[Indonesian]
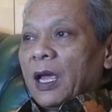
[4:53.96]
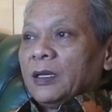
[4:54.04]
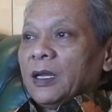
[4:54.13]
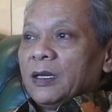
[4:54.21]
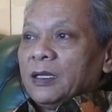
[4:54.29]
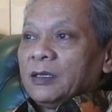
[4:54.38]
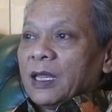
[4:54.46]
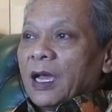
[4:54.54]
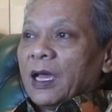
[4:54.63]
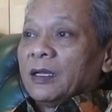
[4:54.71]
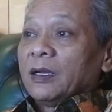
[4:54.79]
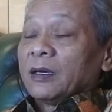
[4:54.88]
berada di
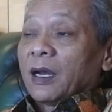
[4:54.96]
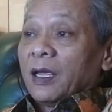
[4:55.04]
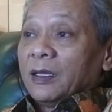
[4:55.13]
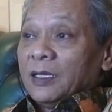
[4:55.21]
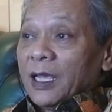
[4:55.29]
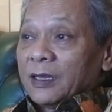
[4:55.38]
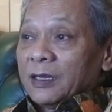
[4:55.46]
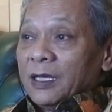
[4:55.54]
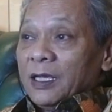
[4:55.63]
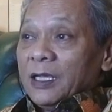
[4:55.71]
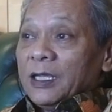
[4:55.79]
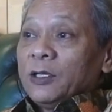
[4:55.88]
tangan rakyat
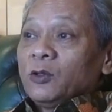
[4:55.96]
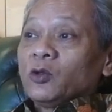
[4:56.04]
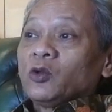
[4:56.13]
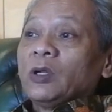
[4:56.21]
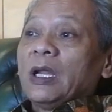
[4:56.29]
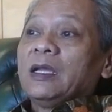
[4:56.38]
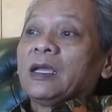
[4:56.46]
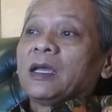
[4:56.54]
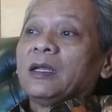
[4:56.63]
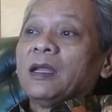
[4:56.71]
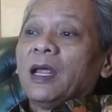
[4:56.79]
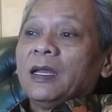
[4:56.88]
itu sudah
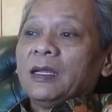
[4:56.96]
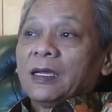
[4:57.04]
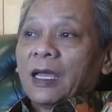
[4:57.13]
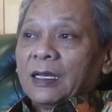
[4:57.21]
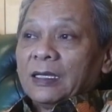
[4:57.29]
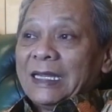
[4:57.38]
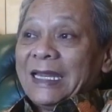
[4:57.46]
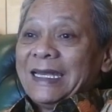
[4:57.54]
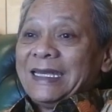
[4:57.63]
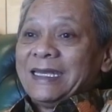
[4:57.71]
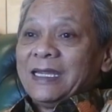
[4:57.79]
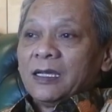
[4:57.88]
dikendalikan,
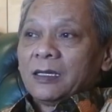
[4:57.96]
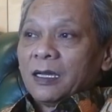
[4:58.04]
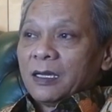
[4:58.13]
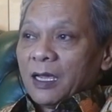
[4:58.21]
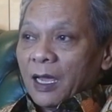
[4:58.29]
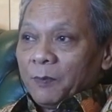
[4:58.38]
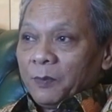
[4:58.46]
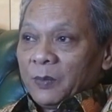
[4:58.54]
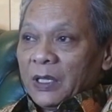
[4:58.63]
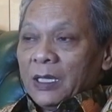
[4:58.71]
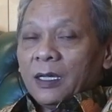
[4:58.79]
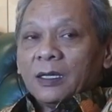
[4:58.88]

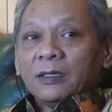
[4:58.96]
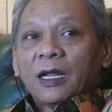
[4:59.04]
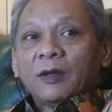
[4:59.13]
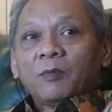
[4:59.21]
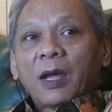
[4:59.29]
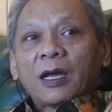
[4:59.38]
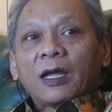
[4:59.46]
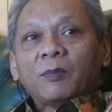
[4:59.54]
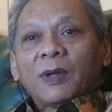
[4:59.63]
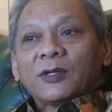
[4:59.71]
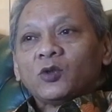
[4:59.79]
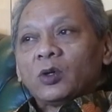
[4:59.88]
digenggam, dan
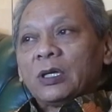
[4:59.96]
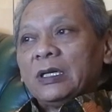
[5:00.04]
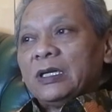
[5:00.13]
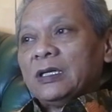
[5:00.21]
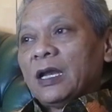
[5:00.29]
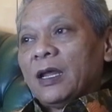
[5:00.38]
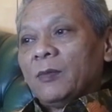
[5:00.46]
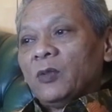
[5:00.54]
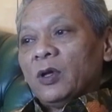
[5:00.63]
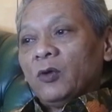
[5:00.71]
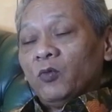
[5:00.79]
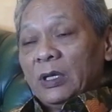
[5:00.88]
bahkan masuk di
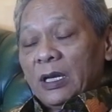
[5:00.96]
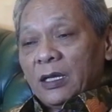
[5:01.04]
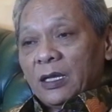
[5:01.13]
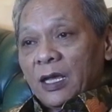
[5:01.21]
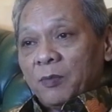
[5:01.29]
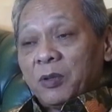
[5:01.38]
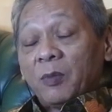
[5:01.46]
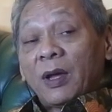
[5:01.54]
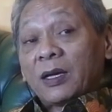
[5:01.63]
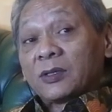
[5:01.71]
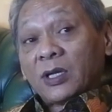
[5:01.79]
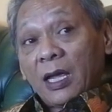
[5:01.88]
dalam wilayah
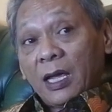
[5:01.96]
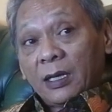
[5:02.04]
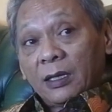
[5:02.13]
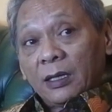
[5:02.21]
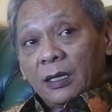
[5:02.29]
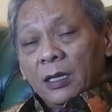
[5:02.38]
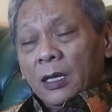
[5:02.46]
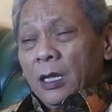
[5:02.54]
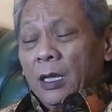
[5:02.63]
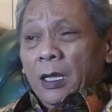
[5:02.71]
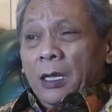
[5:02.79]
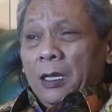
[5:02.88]
pemaksaan.
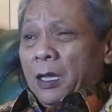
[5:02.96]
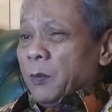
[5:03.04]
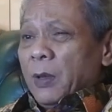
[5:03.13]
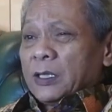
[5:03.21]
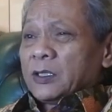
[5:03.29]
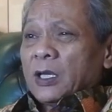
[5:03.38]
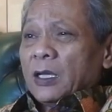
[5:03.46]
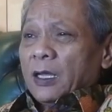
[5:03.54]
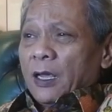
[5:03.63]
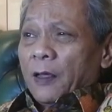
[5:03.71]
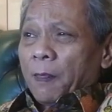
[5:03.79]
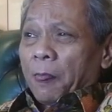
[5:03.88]
Hemat
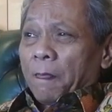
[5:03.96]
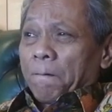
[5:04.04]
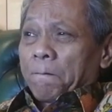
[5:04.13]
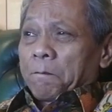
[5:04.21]
saya,